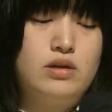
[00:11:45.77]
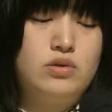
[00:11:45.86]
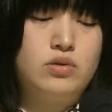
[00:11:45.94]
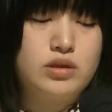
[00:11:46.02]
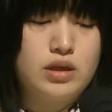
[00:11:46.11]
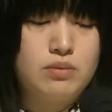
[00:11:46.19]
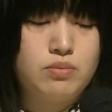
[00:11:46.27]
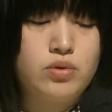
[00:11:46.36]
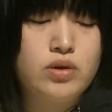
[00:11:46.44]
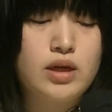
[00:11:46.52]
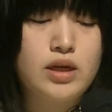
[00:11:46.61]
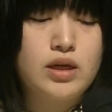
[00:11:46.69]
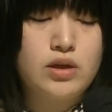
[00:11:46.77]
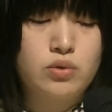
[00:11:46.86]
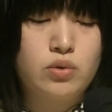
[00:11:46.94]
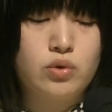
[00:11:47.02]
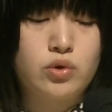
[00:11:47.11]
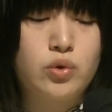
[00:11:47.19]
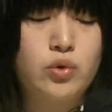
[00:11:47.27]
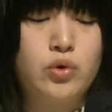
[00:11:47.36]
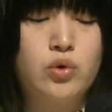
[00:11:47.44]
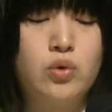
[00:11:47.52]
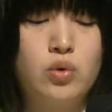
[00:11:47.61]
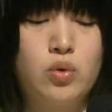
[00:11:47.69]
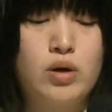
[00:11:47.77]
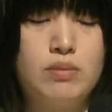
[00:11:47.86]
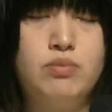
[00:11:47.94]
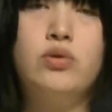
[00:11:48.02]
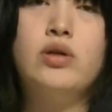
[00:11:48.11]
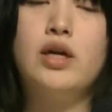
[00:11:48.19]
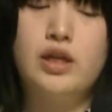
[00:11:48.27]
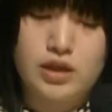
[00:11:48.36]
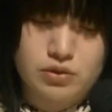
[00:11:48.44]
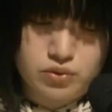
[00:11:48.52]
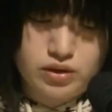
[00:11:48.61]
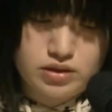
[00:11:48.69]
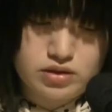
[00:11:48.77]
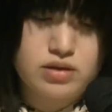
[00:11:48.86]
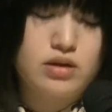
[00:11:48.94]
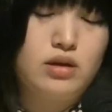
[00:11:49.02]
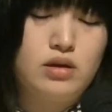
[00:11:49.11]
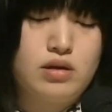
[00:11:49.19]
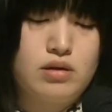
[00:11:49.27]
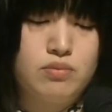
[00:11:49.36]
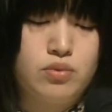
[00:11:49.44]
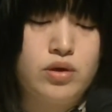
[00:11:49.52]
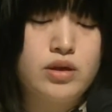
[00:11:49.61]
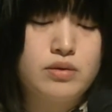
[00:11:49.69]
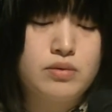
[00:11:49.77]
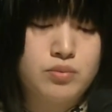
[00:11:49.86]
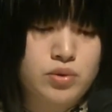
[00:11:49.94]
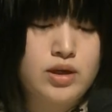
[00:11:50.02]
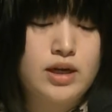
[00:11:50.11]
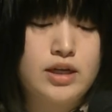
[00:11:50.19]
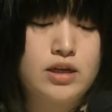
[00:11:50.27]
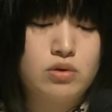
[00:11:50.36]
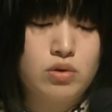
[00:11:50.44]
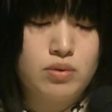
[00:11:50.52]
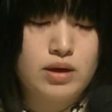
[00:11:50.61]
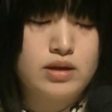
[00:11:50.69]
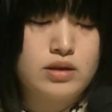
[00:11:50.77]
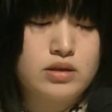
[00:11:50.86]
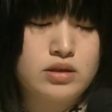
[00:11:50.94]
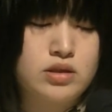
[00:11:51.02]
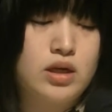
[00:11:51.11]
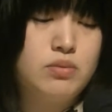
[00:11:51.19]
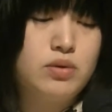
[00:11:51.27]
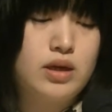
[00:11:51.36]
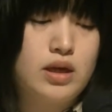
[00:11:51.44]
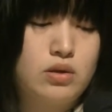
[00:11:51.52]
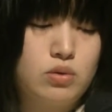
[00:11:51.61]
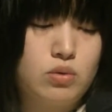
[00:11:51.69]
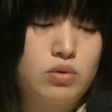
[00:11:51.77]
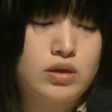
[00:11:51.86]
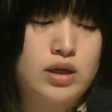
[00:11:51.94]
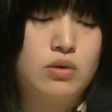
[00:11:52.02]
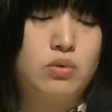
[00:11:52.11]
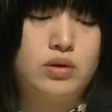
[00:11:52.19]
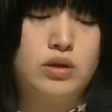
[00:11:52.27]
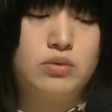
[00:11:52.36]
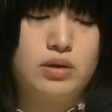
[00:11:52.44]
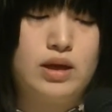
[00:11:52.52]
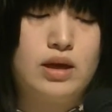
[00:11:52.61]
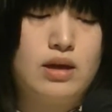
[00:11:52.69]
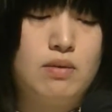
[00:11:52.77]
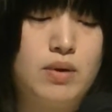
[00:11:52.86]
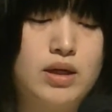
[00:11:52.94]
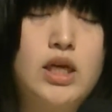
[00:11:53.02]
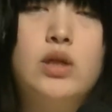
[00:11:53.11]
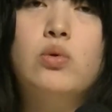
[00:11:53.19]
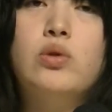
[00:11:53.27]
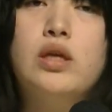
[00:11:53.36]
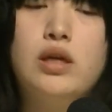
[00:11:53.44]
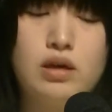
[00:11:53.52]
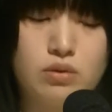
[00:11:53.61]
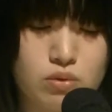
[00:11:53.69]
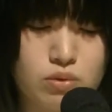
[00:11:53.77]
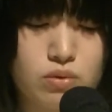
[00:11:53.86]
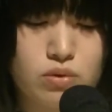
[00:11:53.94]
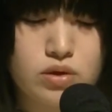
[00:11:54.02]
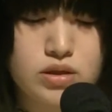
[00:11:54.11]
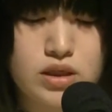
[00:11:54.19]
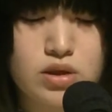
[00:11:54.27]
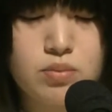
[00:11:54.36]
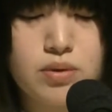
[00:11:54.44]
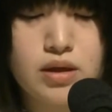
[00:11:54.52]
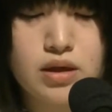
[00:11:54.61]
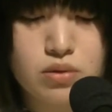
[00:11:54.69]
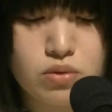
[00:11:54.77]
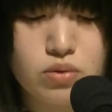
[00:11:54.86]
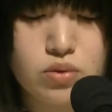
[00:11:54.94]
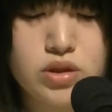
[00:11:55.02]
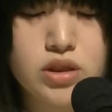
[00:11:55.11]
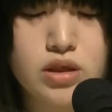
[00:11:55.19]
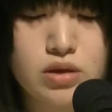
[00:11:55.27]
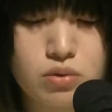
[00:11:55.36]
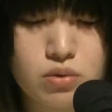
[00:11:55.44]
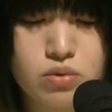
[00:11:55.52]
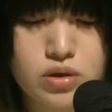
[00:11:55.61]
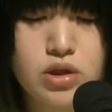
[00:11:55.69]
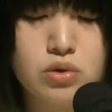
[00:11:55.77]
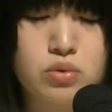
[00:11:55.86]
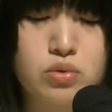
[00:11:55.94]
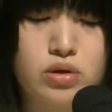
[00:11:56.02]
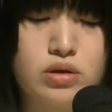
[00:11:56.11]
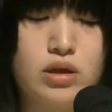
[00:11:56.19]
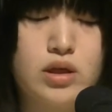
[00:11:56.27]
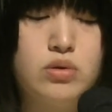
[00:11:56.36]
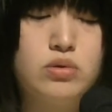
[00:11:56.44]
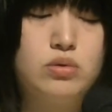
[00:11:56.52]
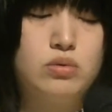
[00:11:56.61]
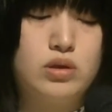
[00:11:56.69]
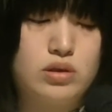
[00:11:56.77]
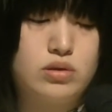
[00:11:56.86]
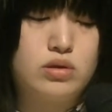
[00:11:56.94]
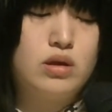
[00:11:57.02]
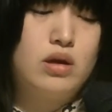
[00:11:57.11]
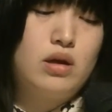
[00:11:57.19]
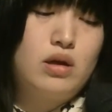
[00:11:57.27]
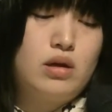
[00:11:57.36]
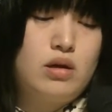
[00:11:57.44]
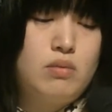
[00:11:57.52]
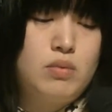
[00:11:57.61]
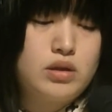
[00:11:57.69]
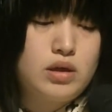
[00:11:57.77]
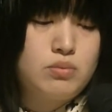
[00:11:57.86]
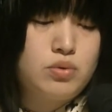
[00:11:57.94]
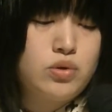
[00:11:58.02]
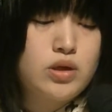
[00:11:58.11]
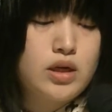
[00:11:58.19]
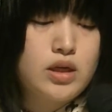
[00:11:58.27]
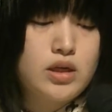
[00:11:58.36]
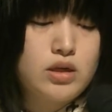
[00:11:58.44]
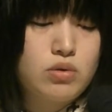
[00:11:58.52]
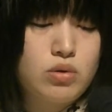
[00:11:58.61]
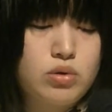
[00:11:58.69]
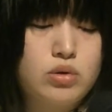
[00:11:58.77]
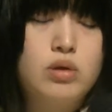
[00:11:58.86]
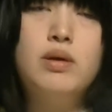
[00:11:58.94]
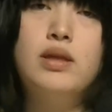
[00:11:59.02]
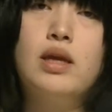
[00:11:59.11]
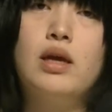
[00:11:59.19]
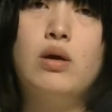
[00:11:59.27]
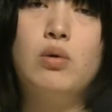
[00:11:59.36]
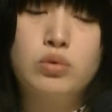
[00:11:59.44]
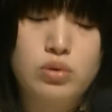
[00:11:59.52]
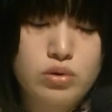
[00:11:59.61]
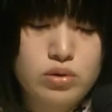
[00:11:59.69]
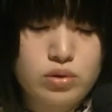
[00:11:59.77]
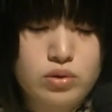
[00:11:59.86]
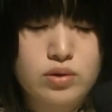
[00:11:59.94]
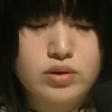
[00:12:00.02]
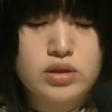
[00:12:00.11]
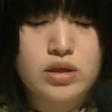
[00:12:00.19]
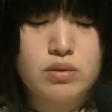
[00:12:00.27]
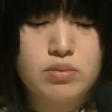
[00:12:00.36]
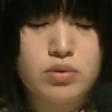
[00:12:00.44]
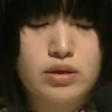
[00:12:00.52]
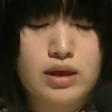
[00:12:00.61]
そしてブルガリアの教養語はブルガリア語です。ブルガリア語はスラブ系の言語なので、マケドニア語、セルビア語、ロシア語によく似ているそうです。またブルガリア語を含めてほとんどのスラブ